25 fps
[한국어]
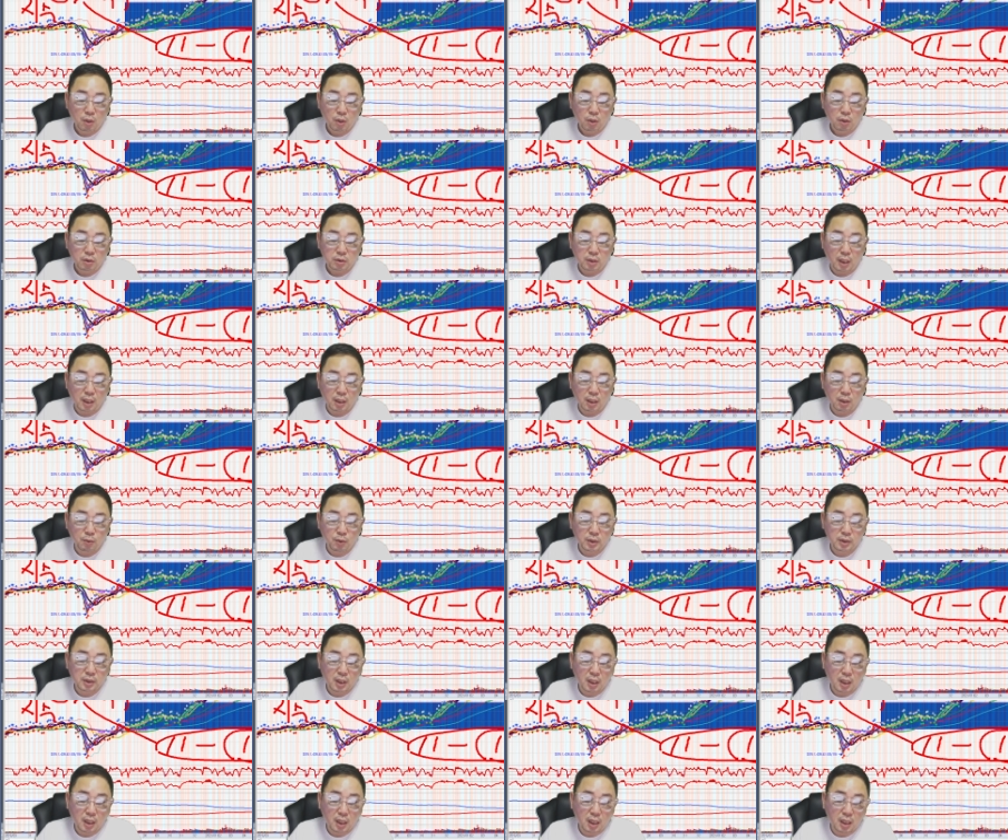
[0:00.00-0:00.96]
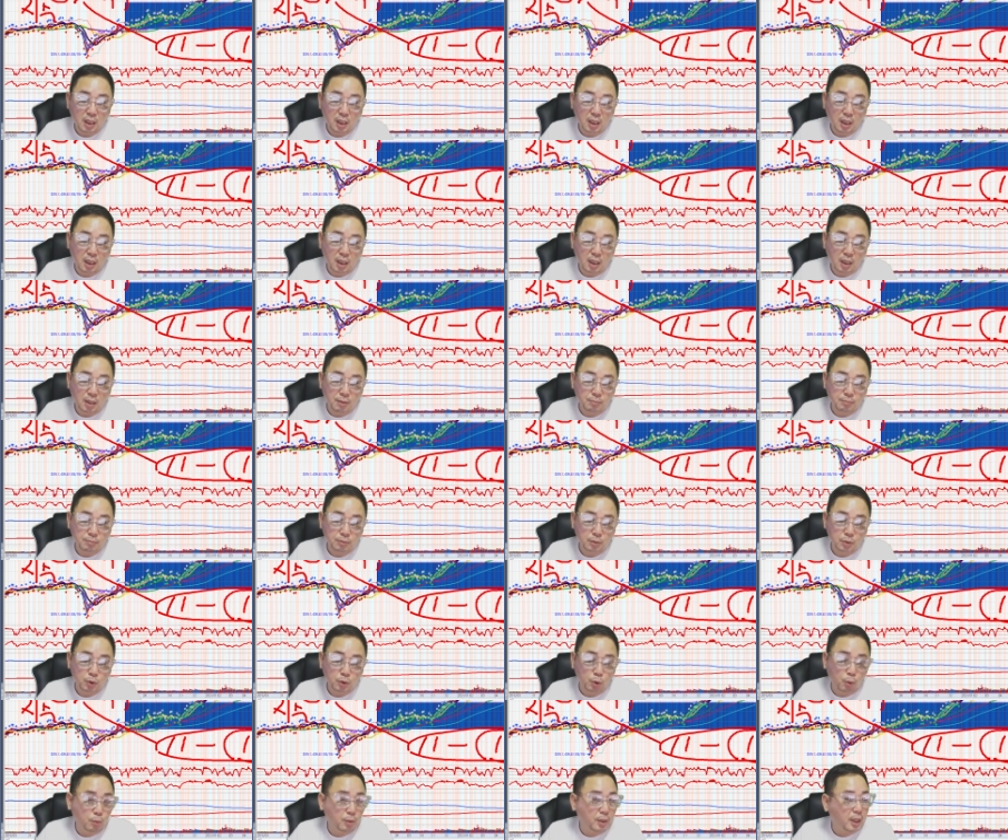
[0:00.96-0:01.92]
내려왔다가
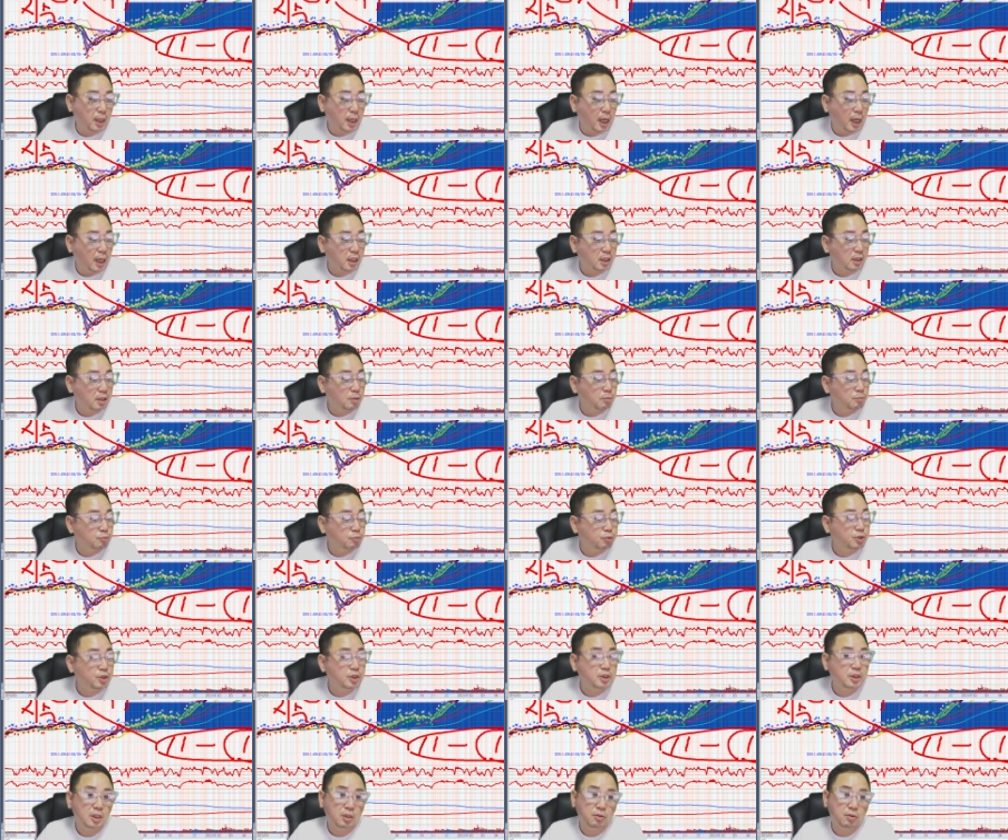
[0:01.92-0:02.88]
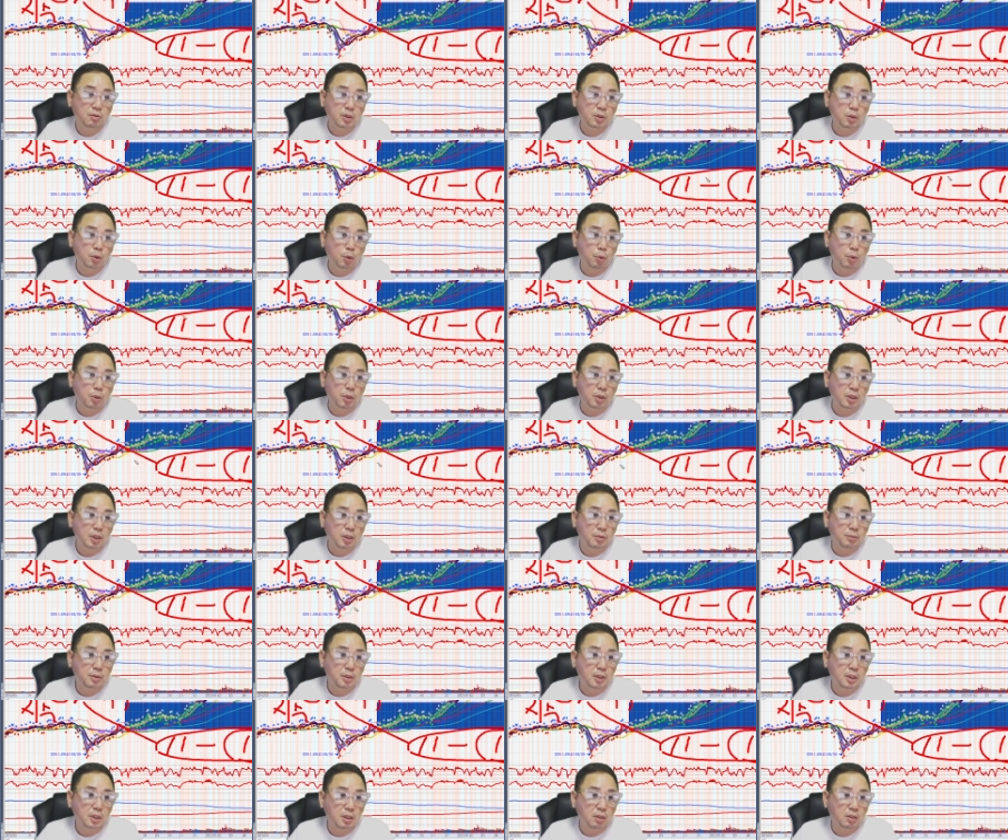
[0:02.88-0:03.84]
요번에 가게 되면 V자로 요,
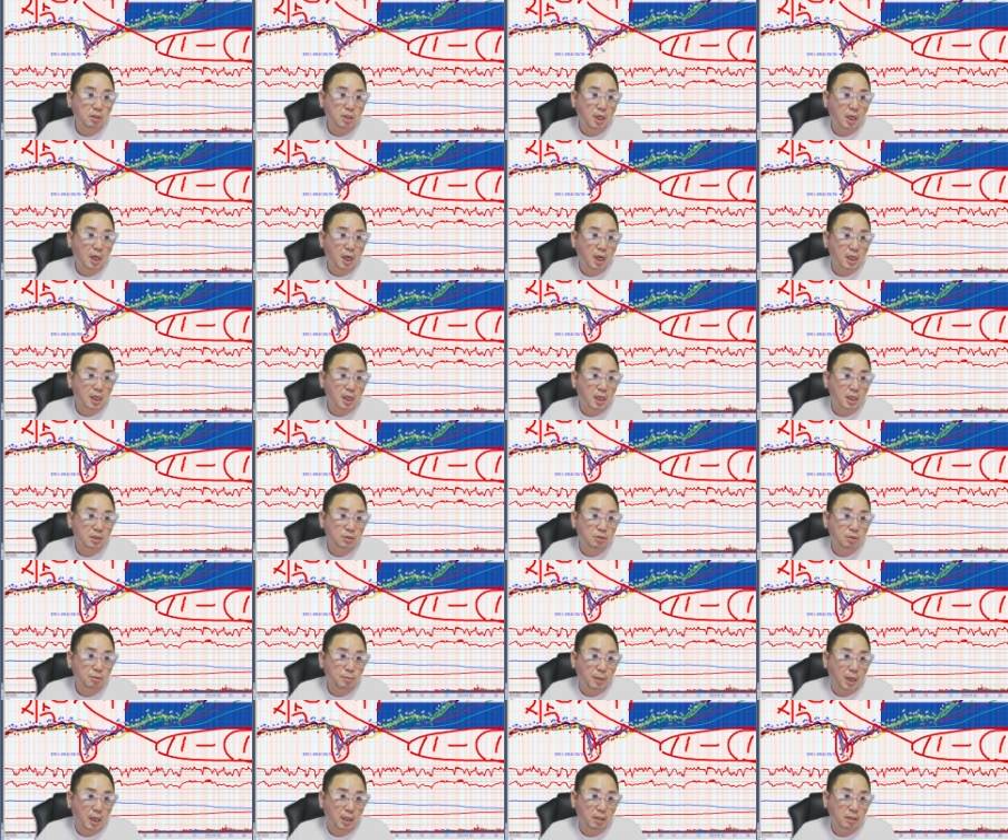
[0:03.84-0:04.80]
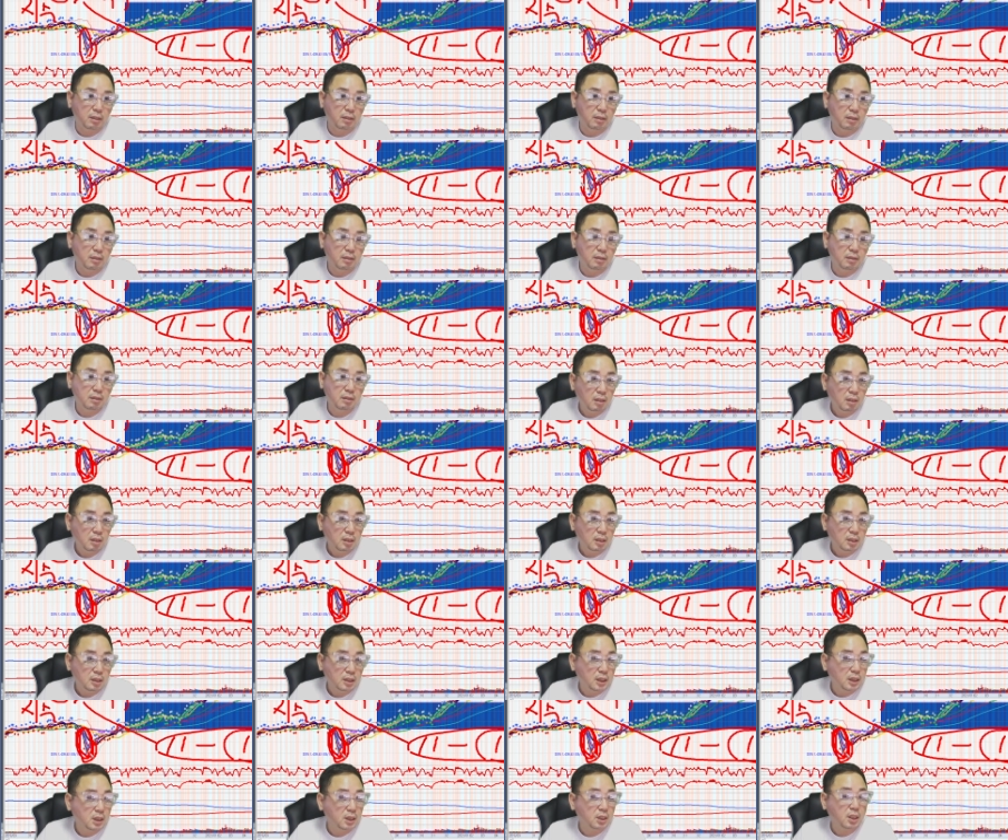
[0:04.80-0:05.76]
이, 이렇게 갈 가능성 많아요.
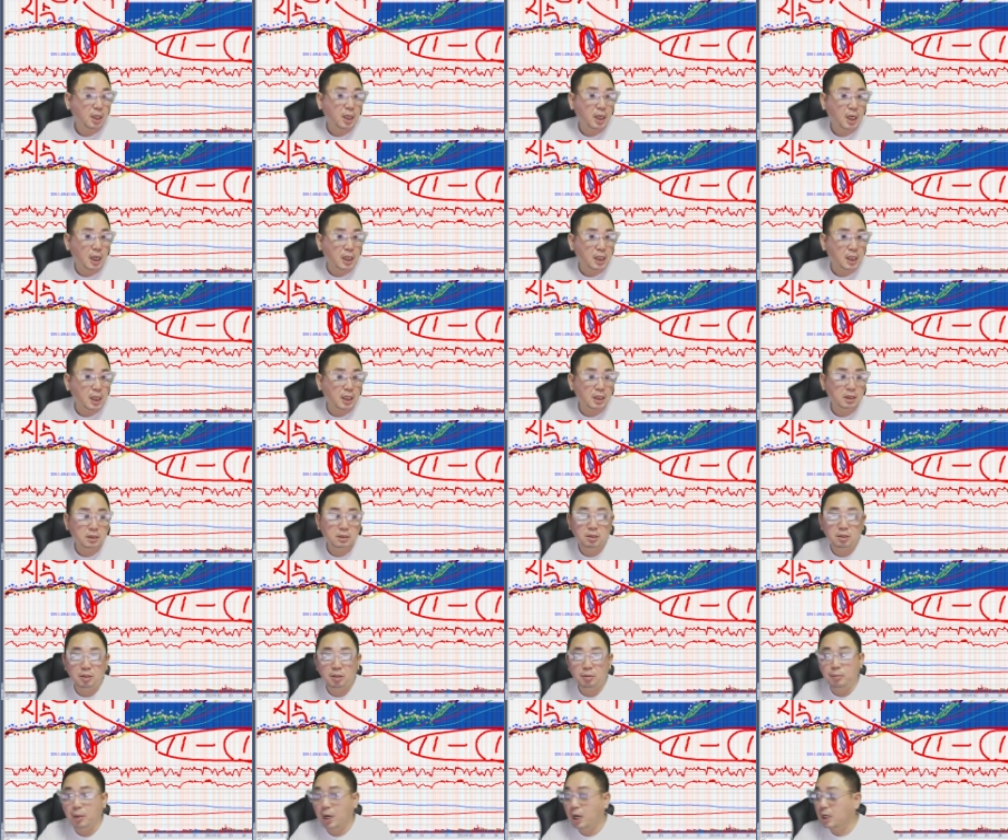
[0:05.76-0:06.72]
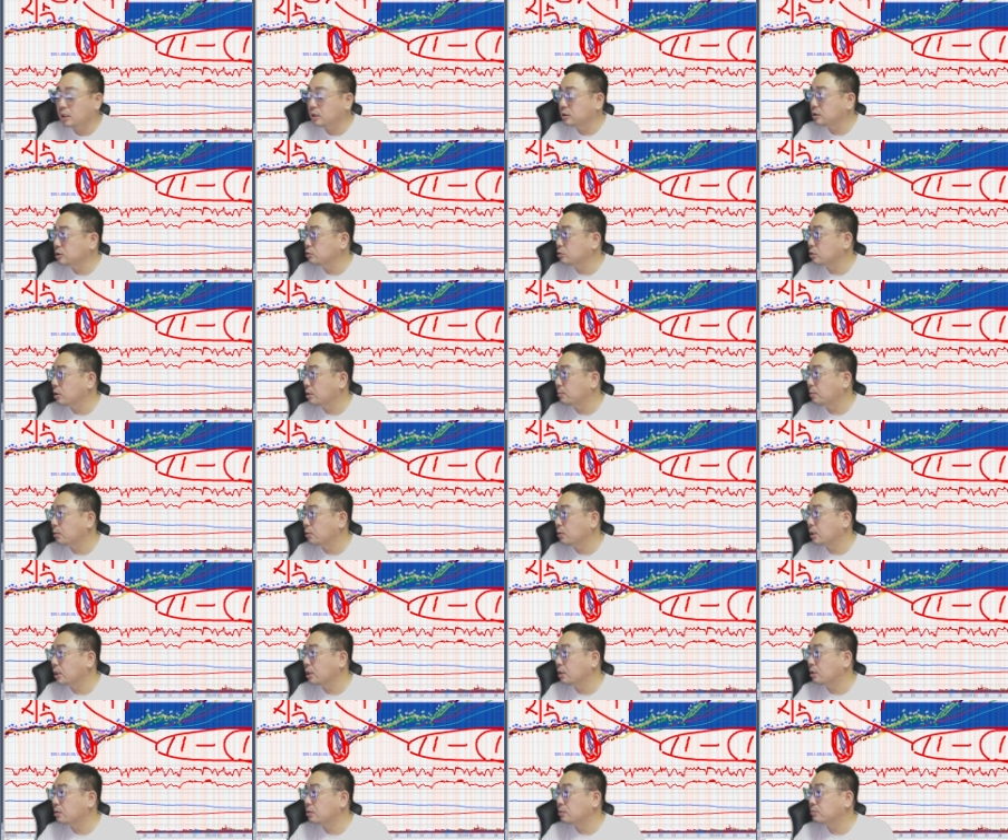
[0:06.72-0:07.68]
이렇게 갈 가능성이 많은 이유가
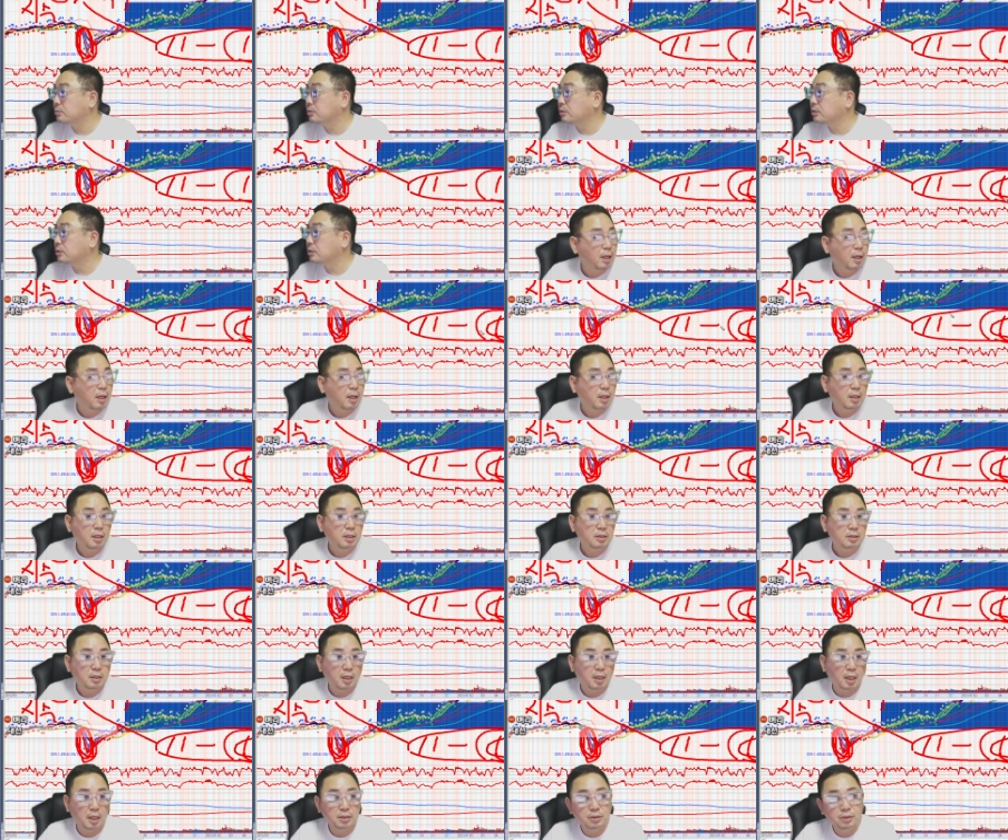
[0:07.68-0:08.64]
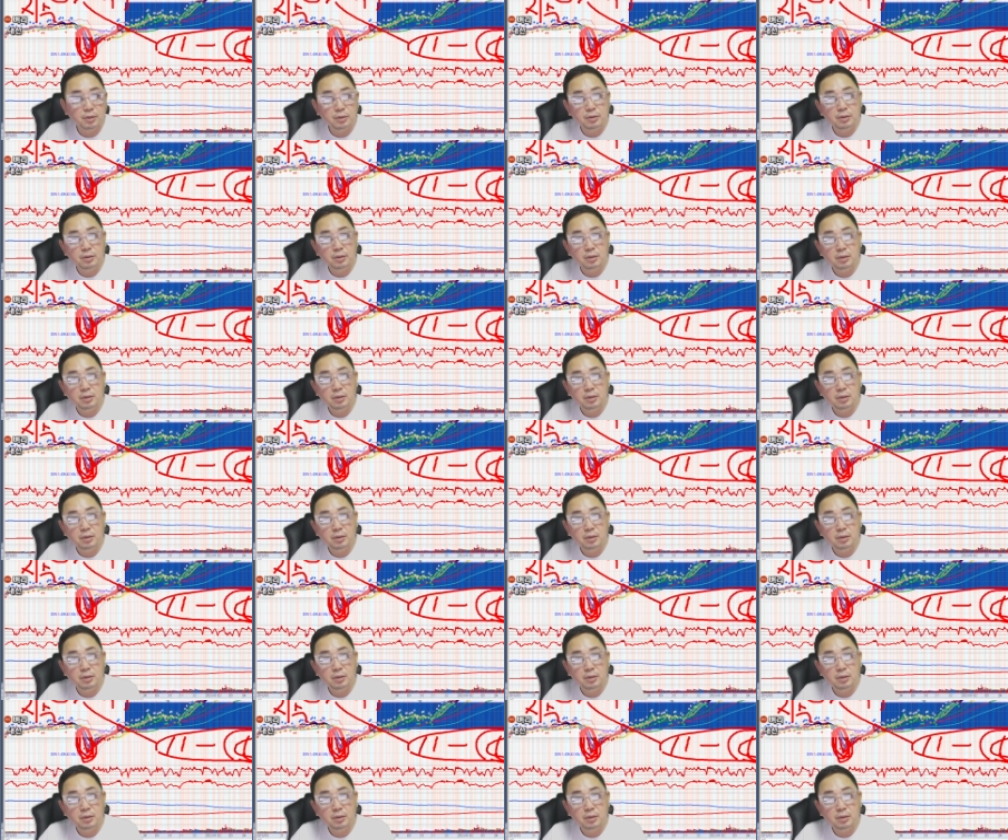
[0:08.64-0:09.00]
뭘까요, 여러분들? 대선?